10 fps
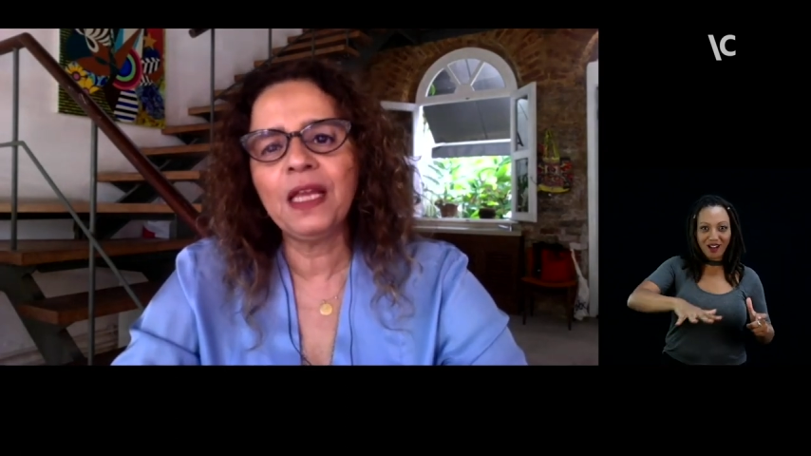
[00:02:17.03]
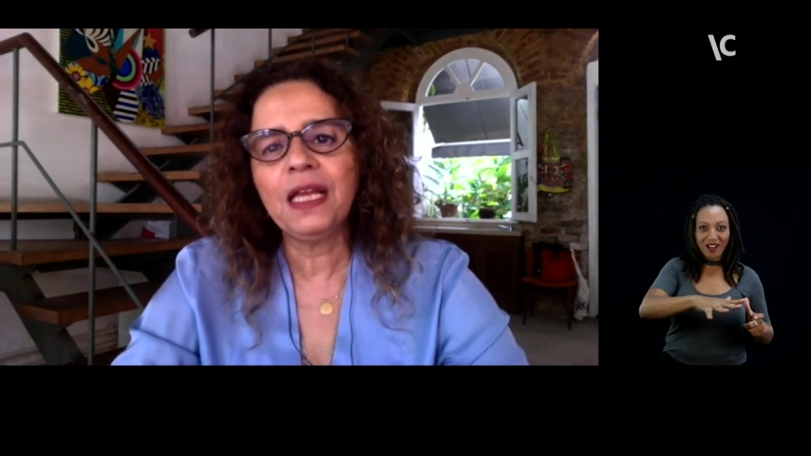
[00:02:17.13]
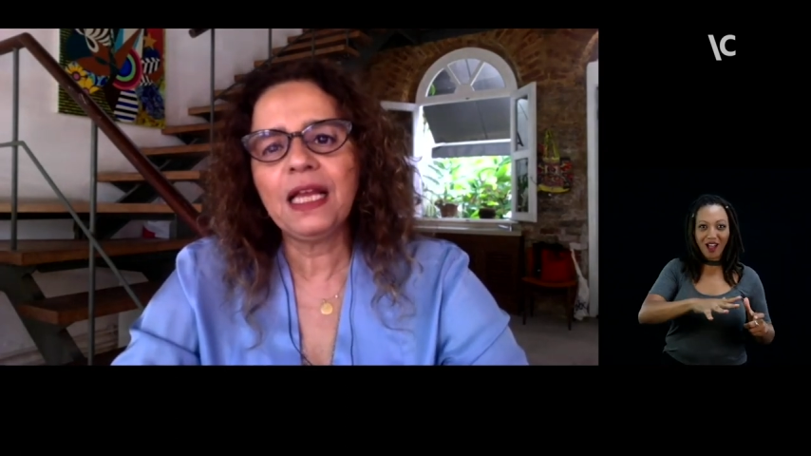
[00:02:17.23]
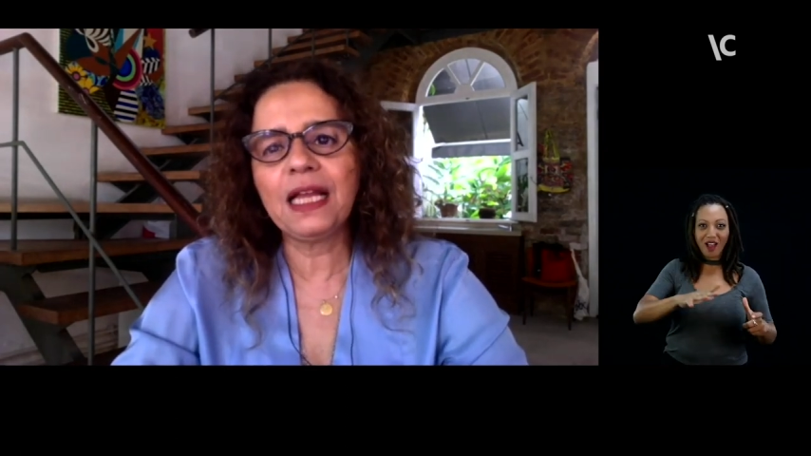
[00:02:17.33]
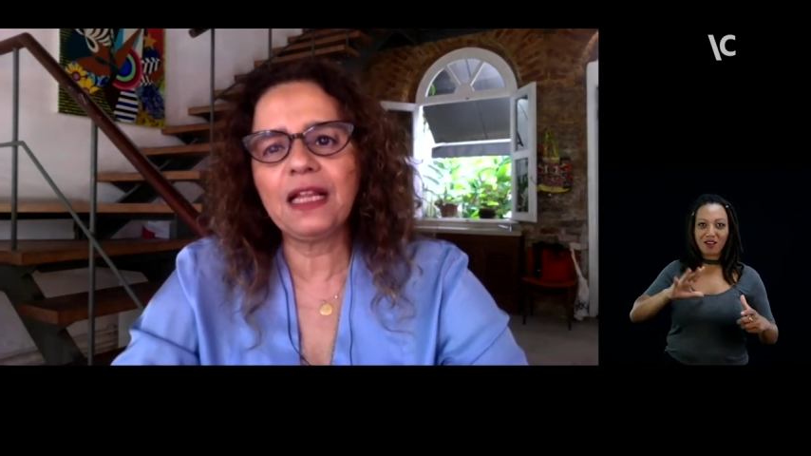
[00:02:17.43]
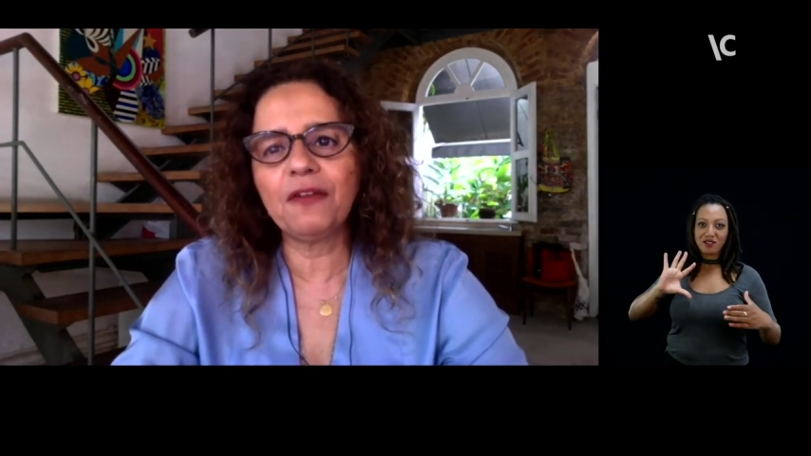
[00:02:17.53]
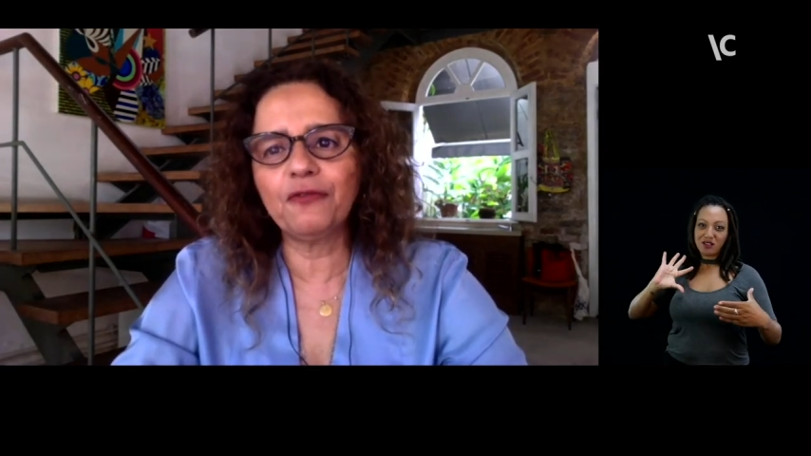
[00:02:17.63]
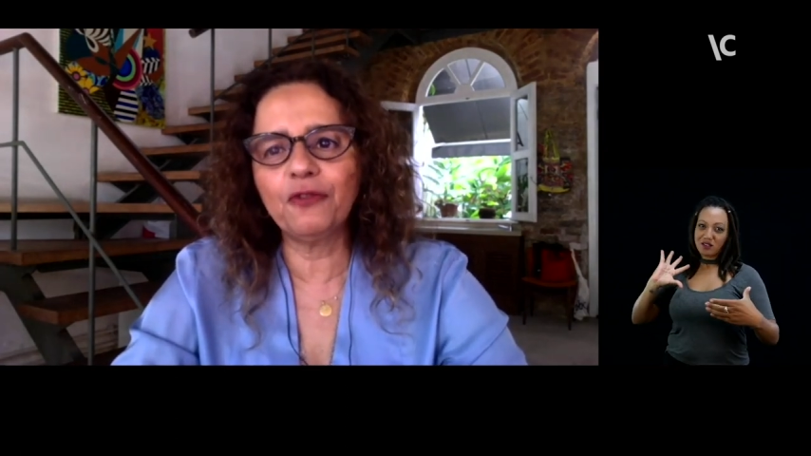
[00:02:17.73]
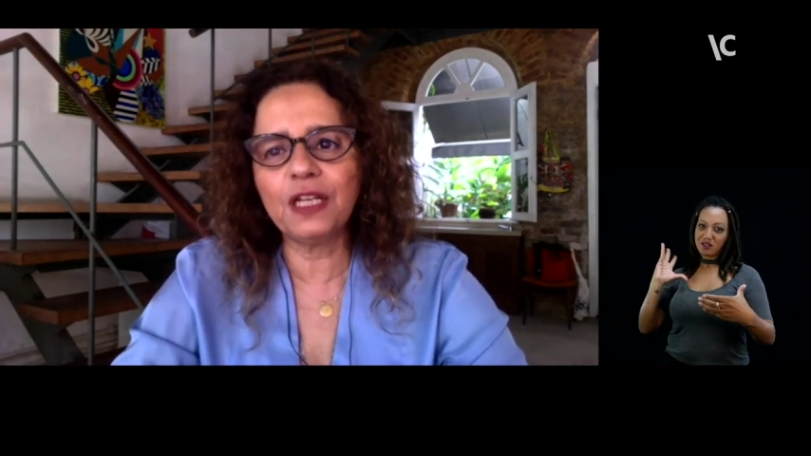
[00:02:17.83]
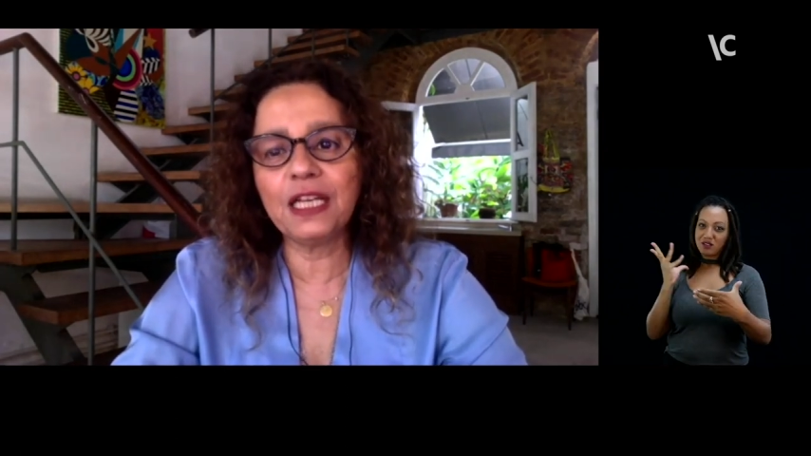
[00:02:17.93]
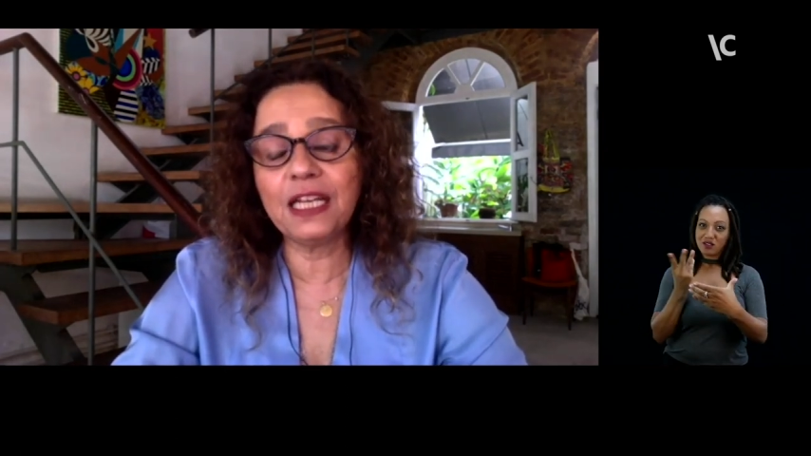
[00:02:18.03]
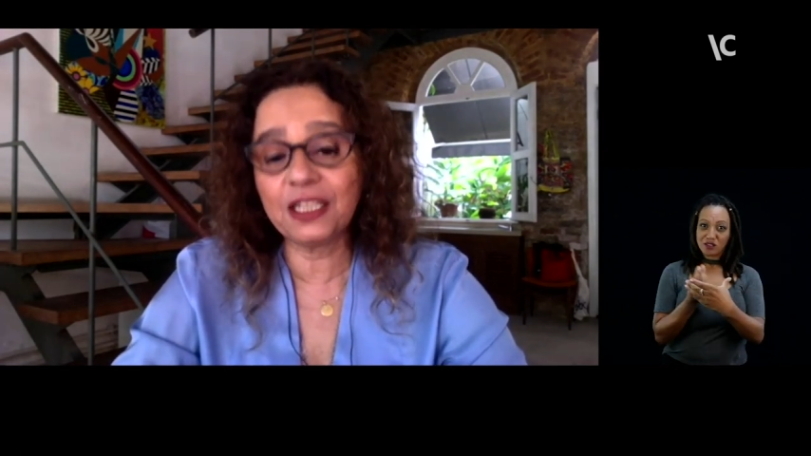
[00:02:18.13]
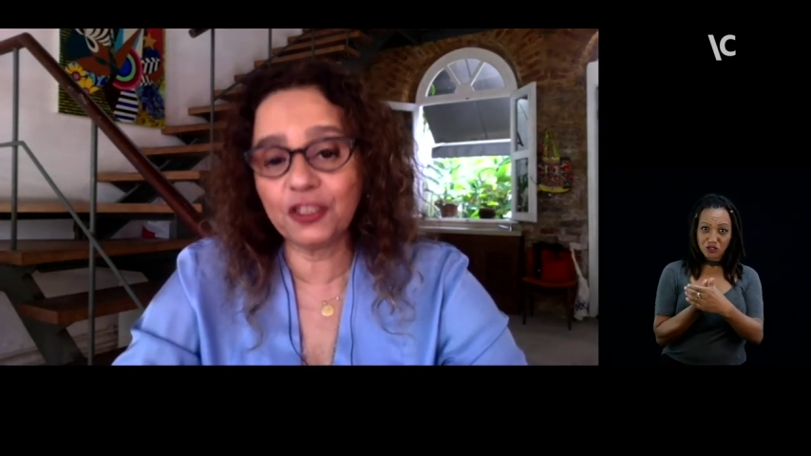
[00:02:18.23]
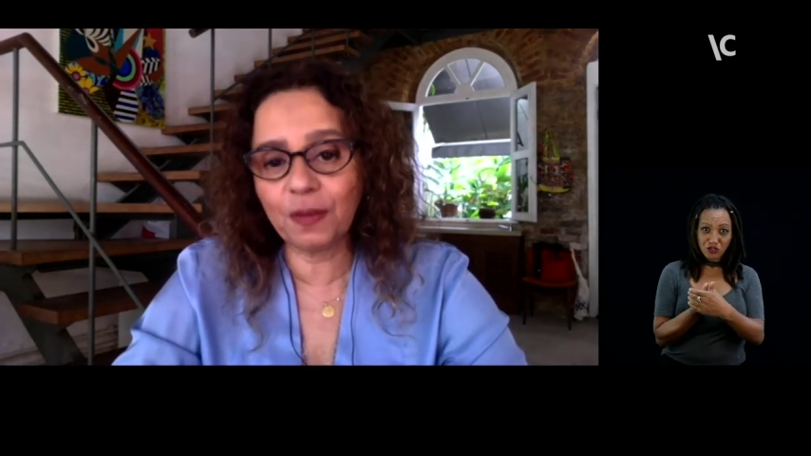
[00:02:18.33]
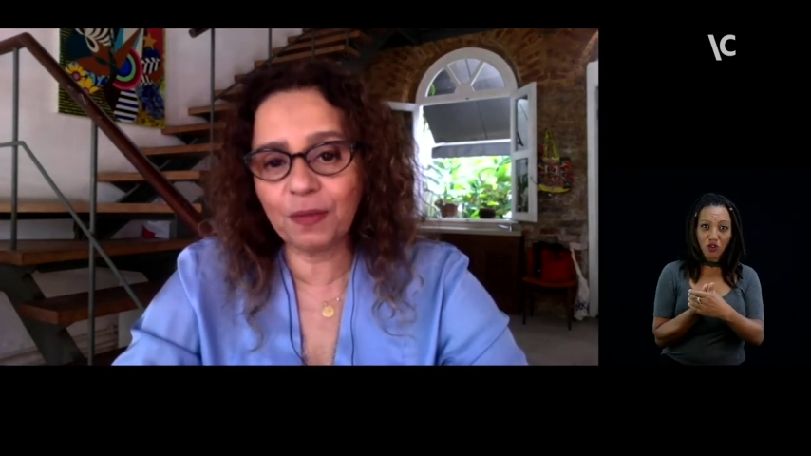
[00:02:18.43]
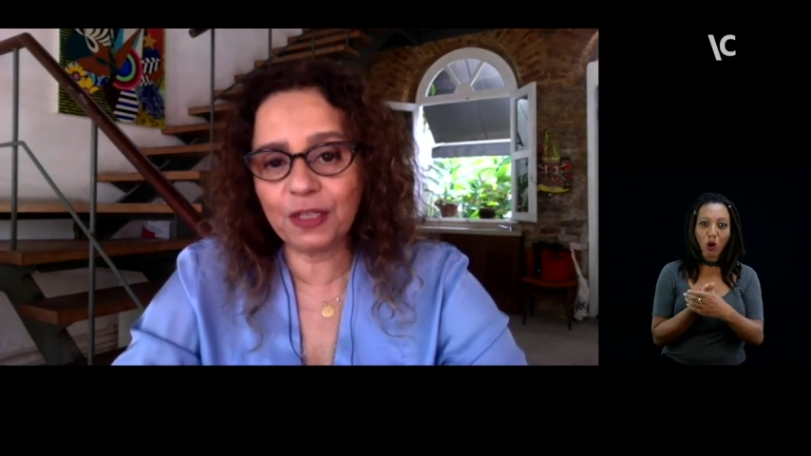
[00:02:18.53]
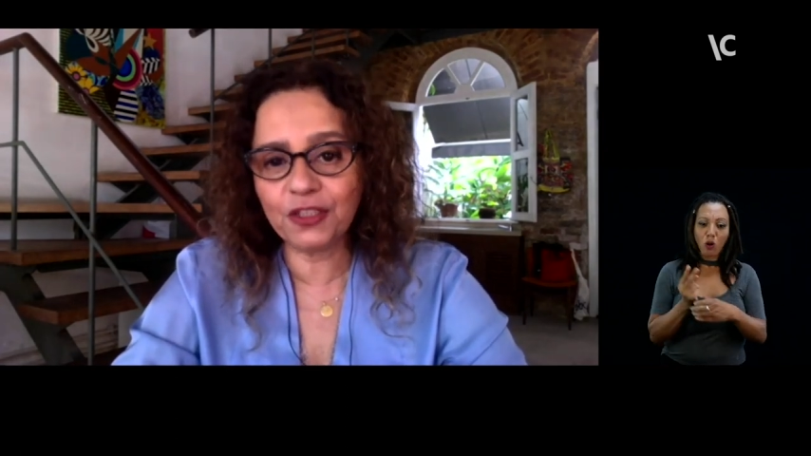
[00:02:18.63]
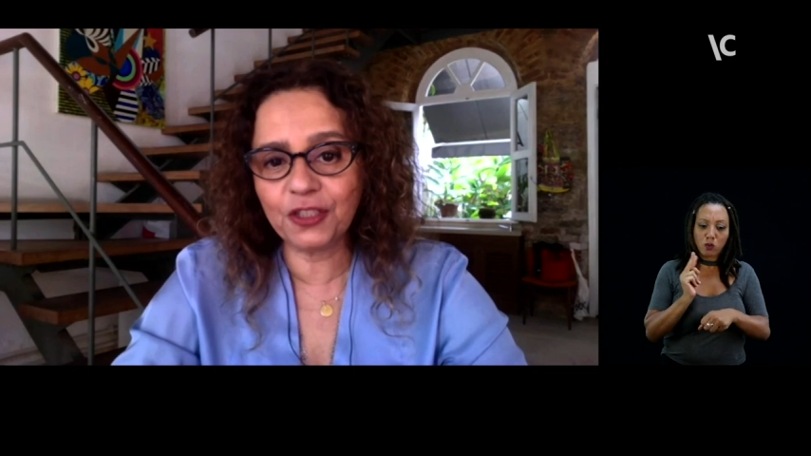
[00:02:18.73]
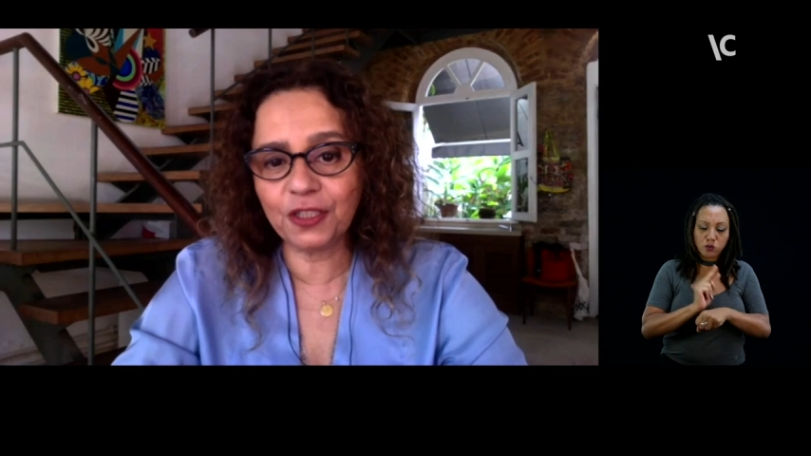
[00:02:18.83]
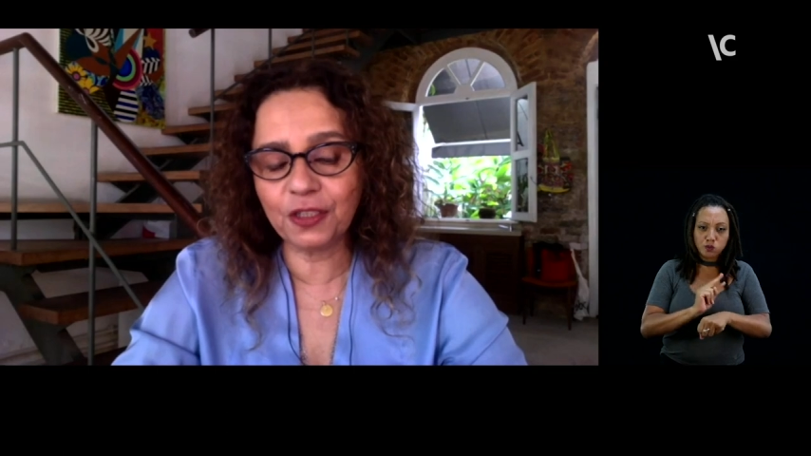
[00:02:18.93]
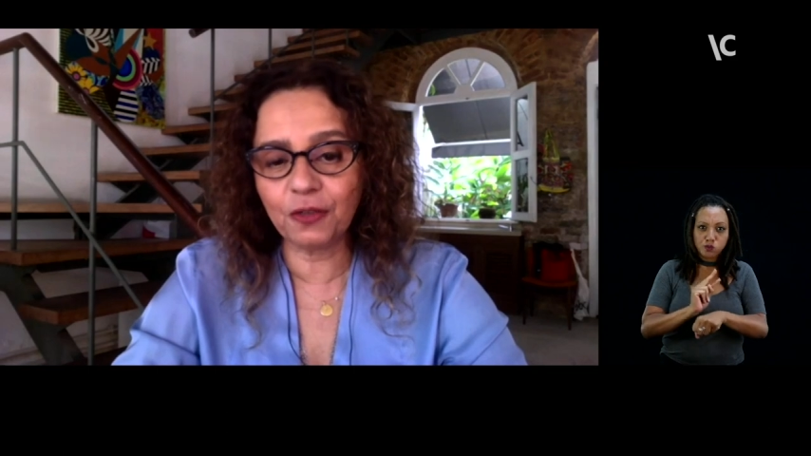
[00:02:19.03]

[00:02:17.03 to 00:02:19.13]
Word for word: ela foi relativamente